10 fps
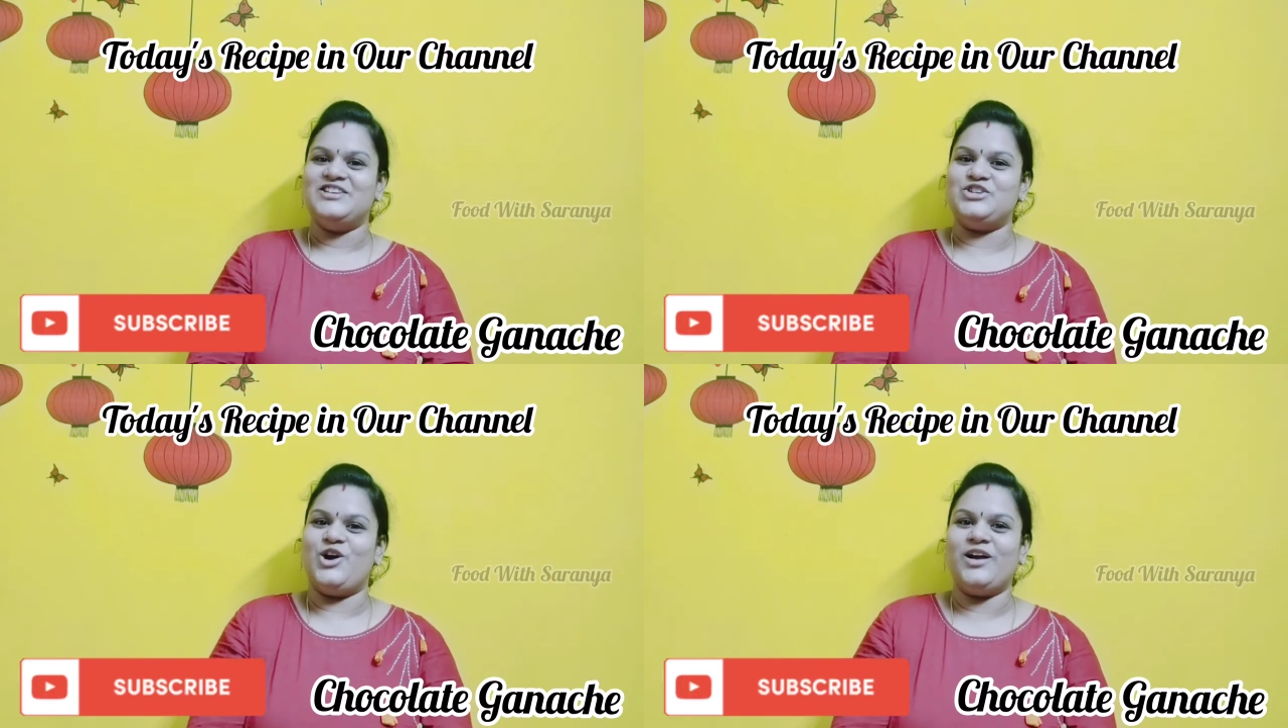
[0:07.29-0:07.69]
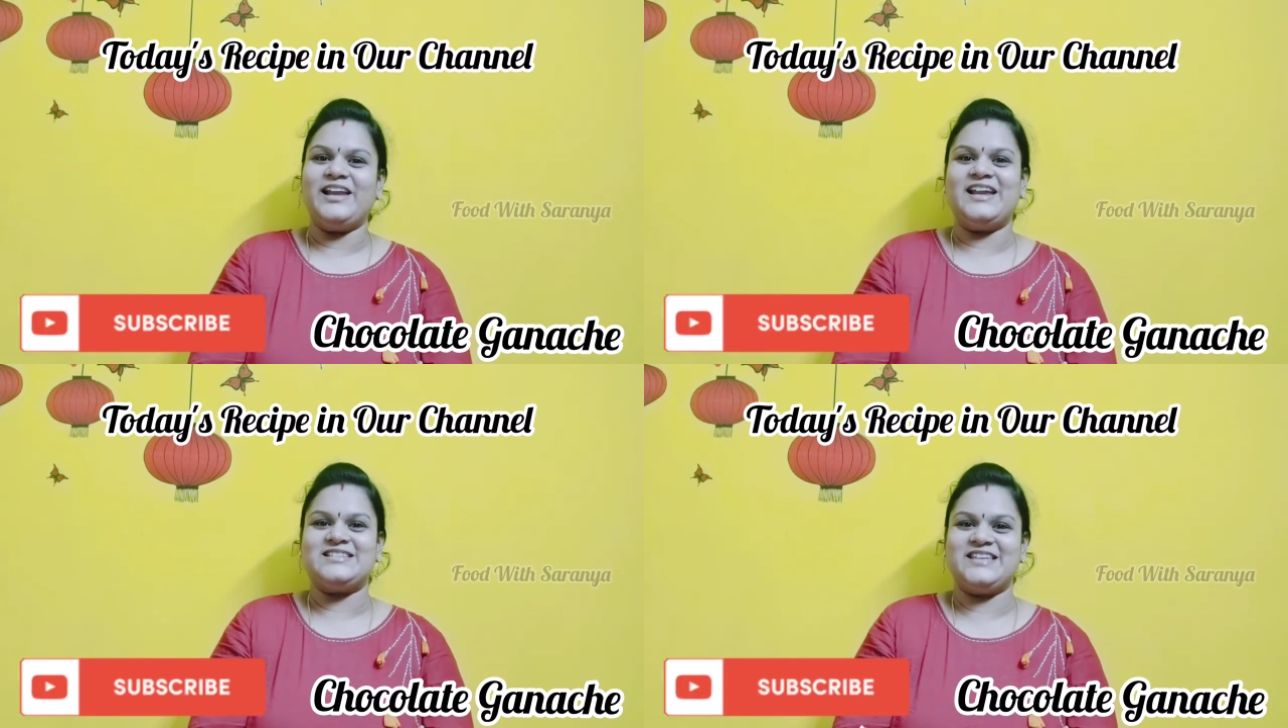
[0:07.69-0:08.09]

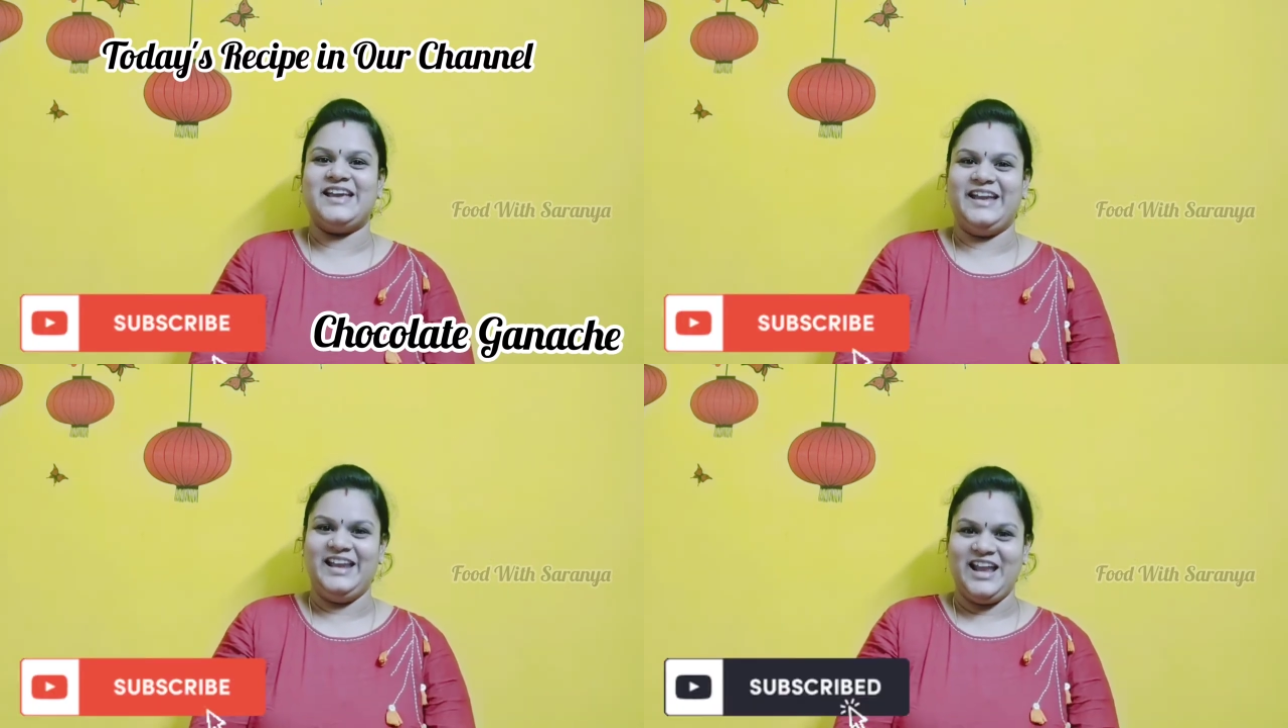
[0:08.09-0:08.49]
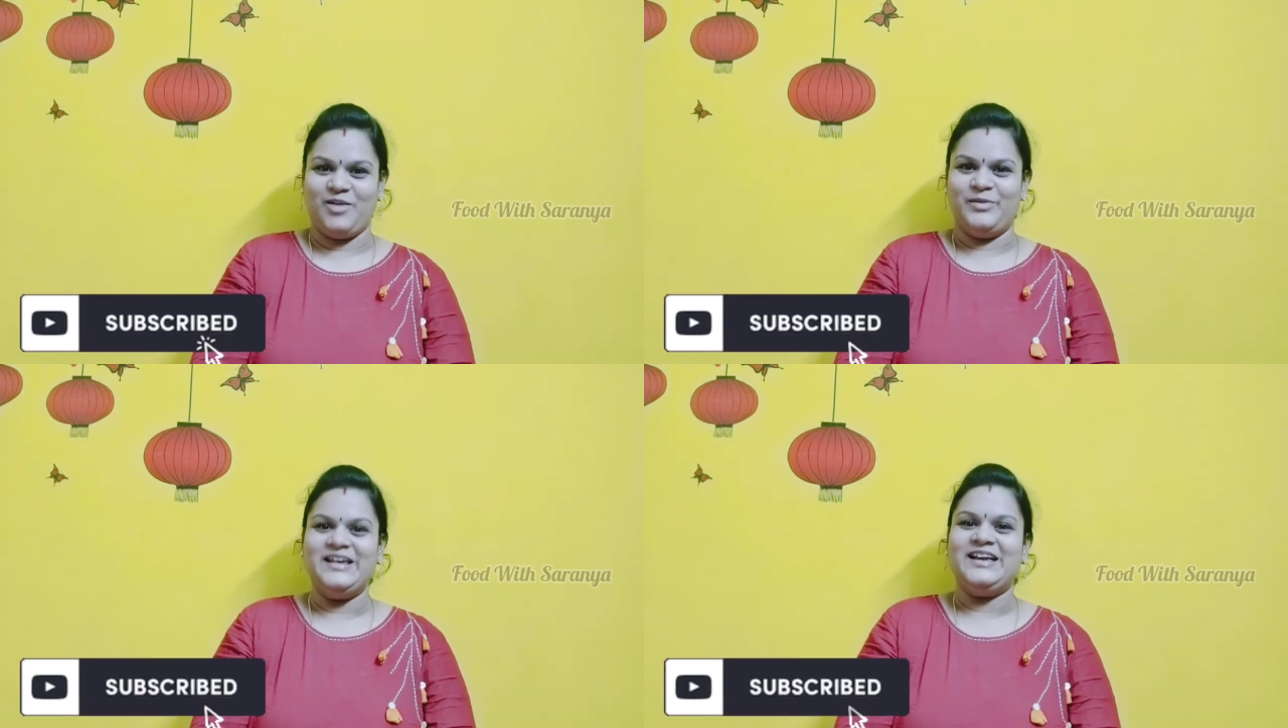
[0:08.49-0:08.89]
சாக்லேட்ஸே
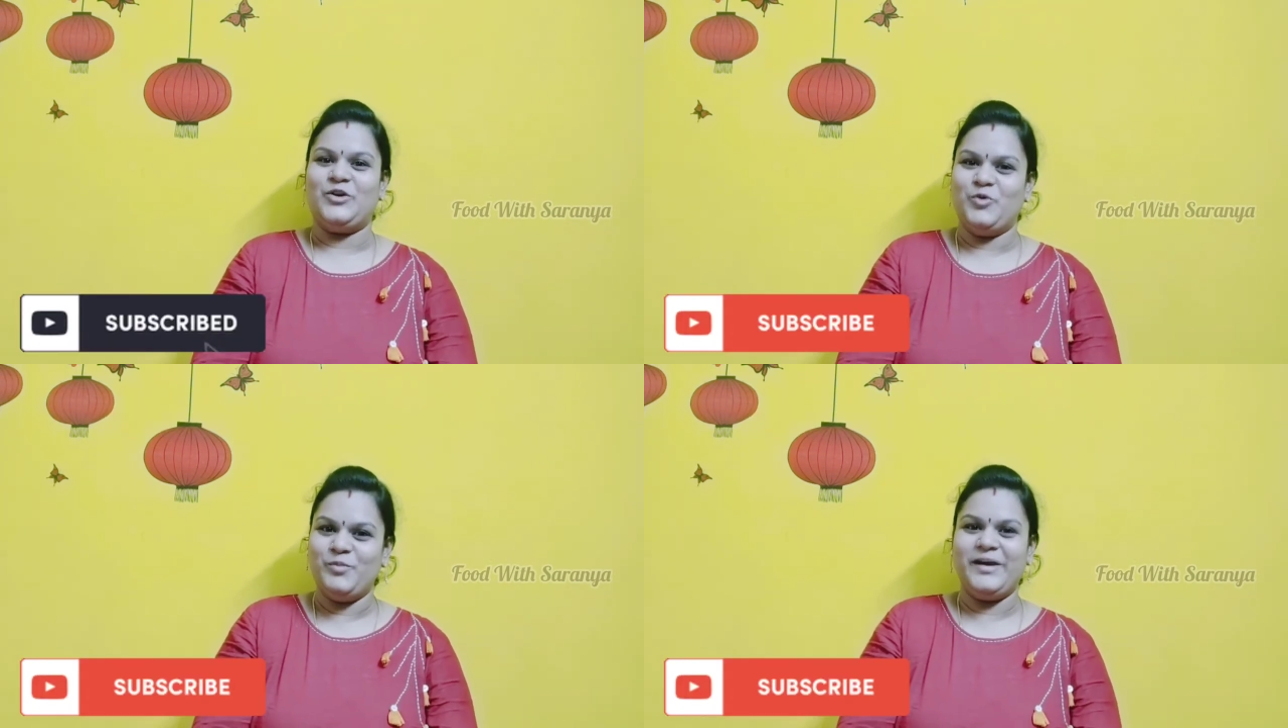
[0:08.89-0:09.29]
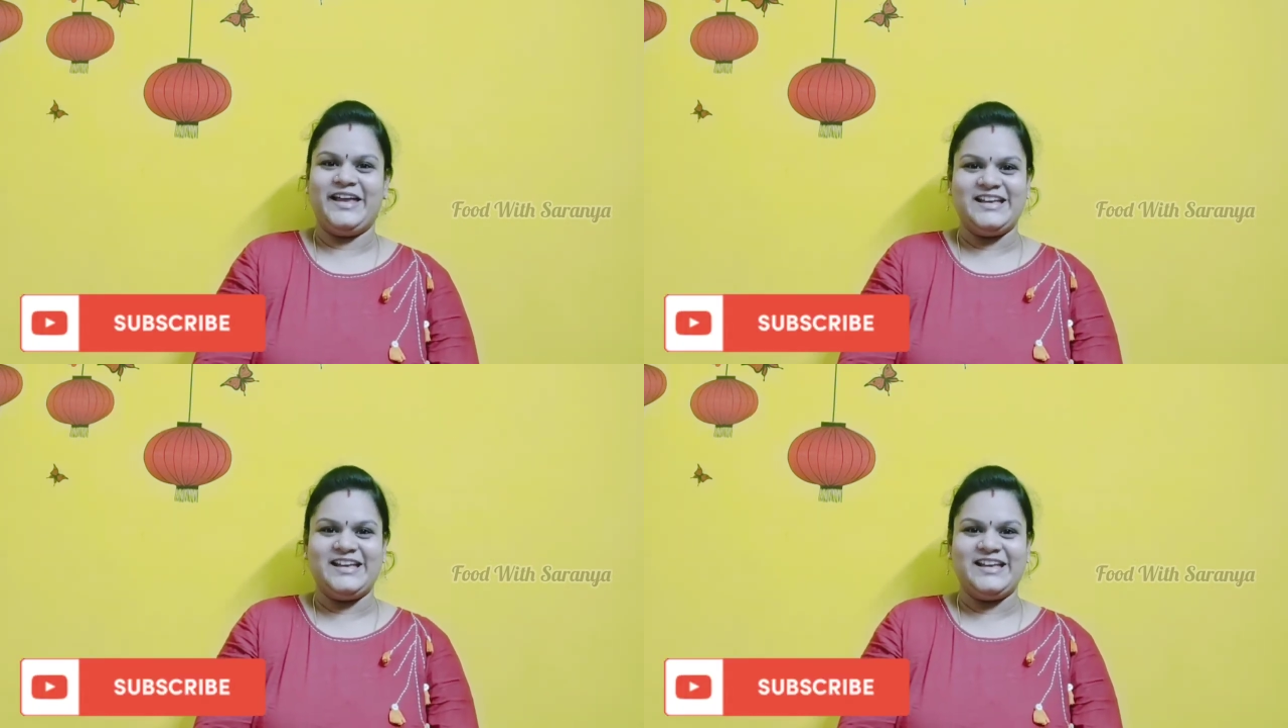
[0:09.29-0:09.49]
இல்லாமல் ரொம்ப